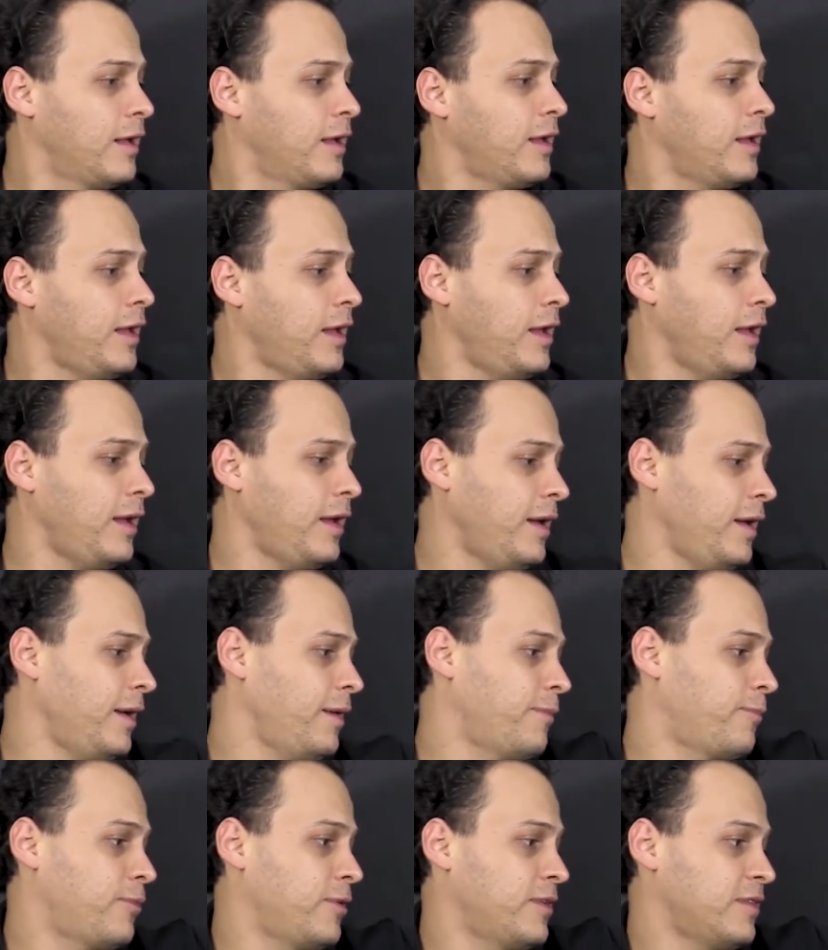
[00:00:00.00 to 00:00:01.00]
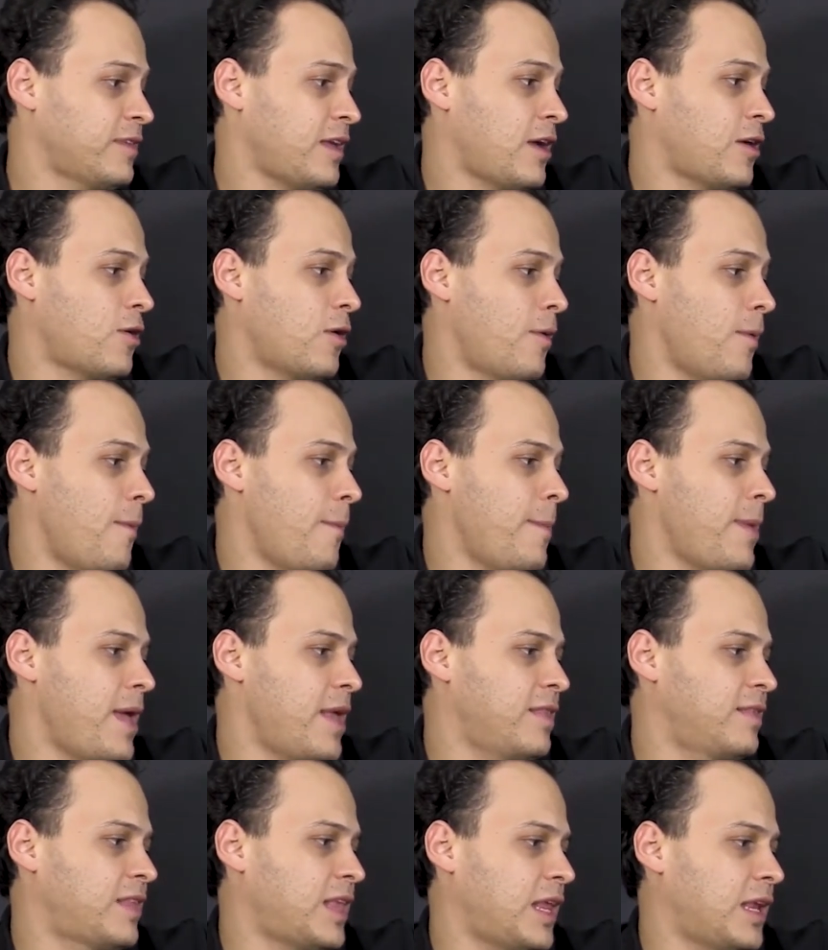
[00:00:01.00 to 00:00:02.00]
Y pues que
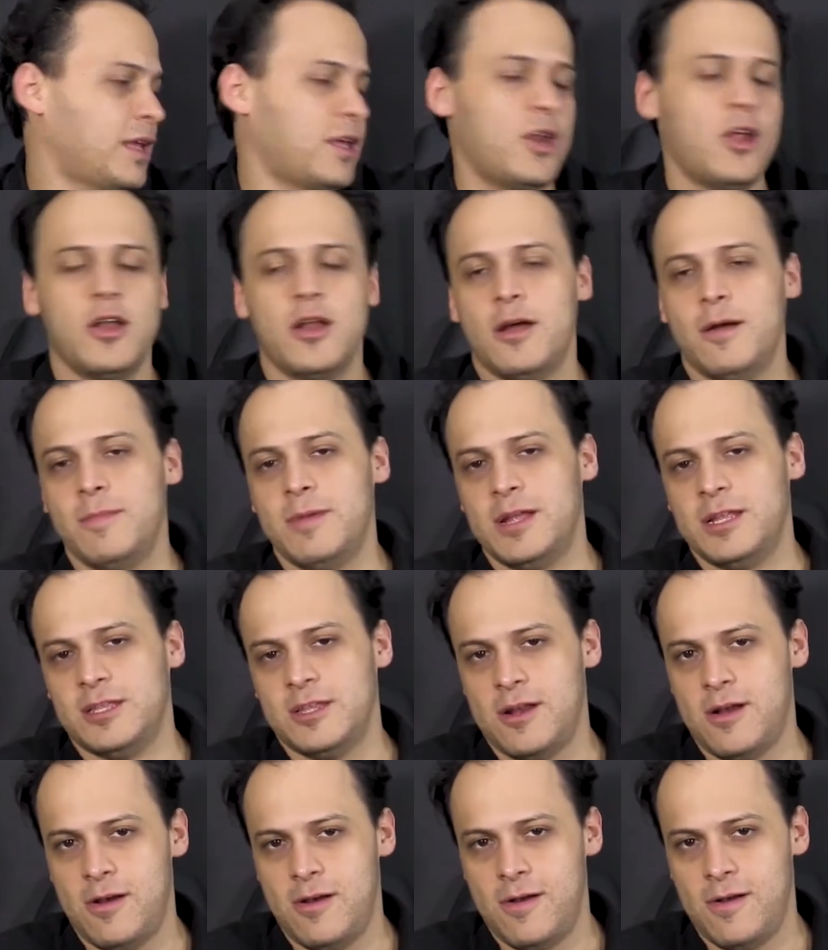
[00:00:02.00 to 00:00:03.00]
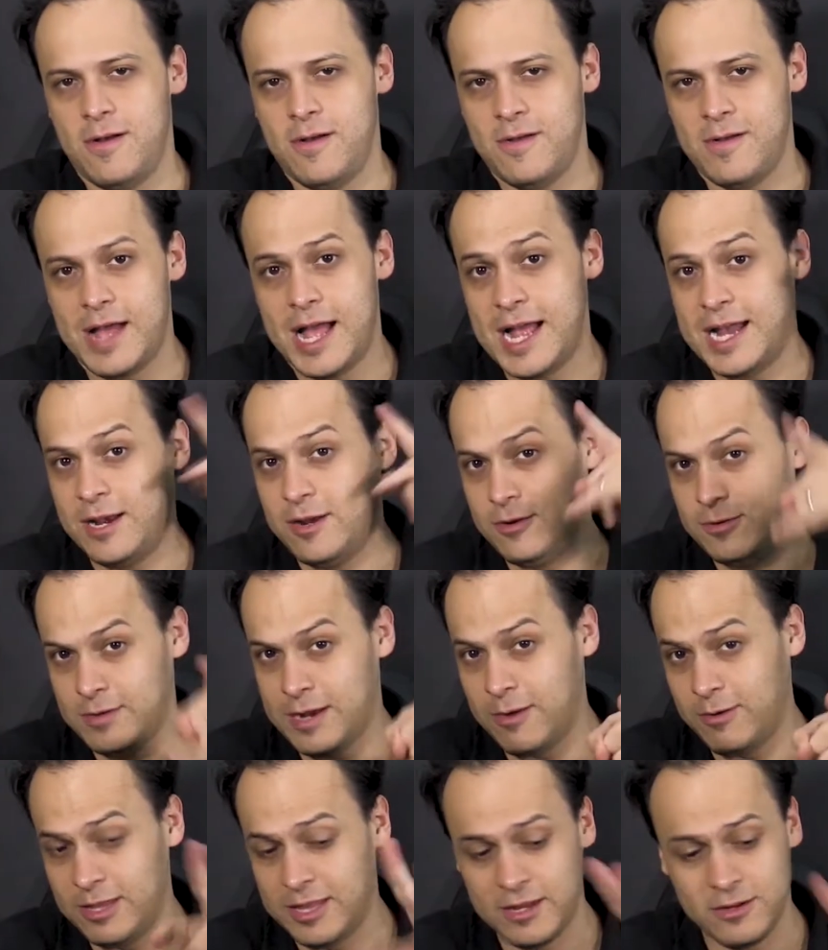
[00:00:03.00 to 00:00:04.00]
comience el cronómetro.
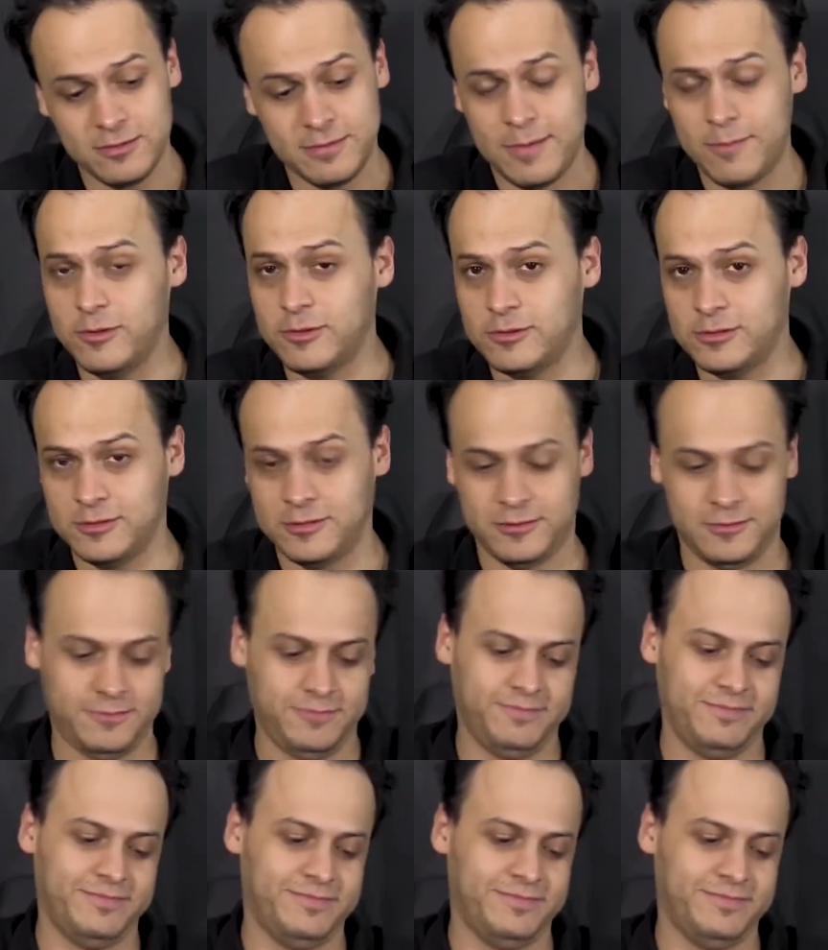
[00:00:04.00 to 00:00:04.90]
Ahorita nos vemos.